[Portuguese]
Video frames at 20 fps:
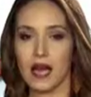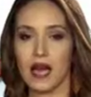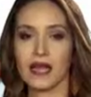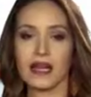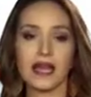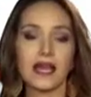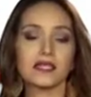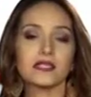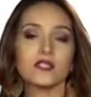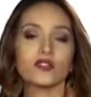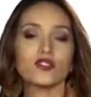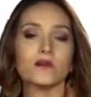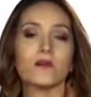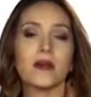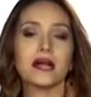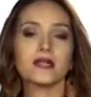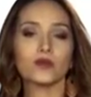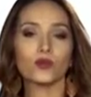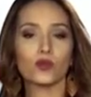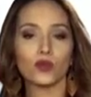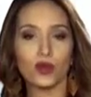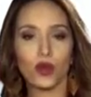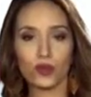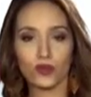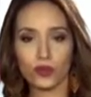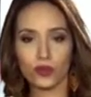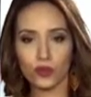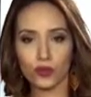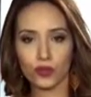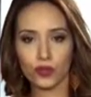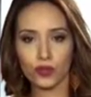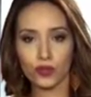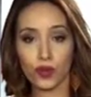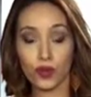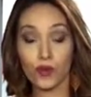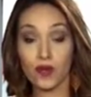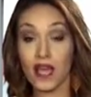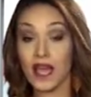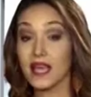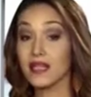A Carta de Mato Grosso do
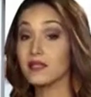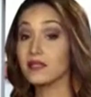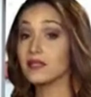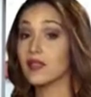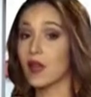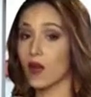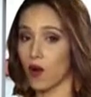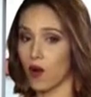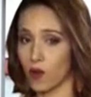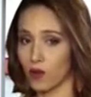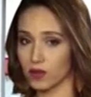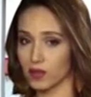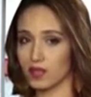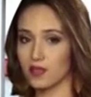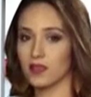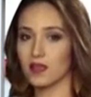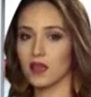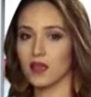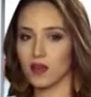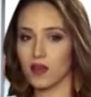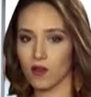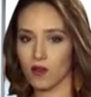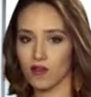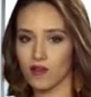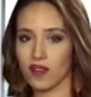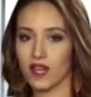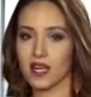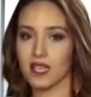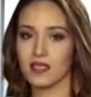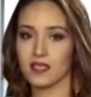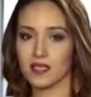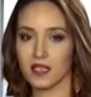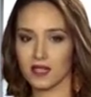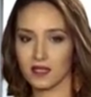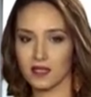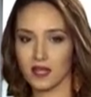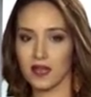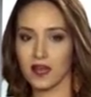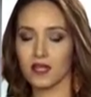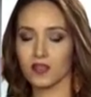Sul encerrou a terceira
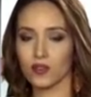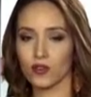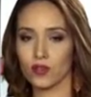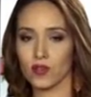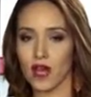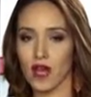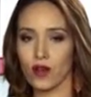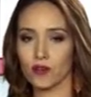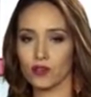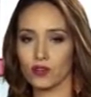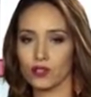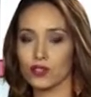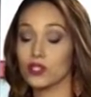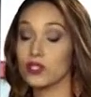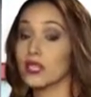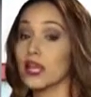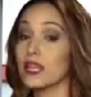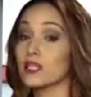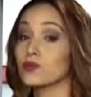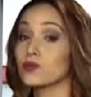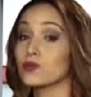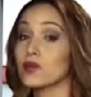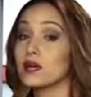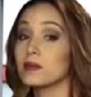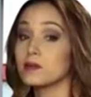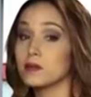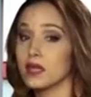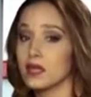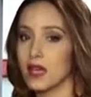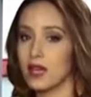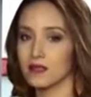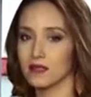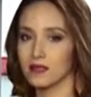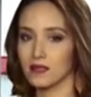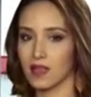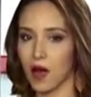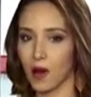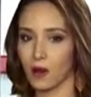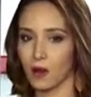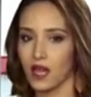Conferência Internacional de Direito
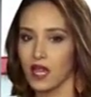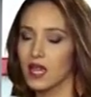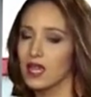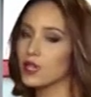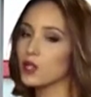Ambiental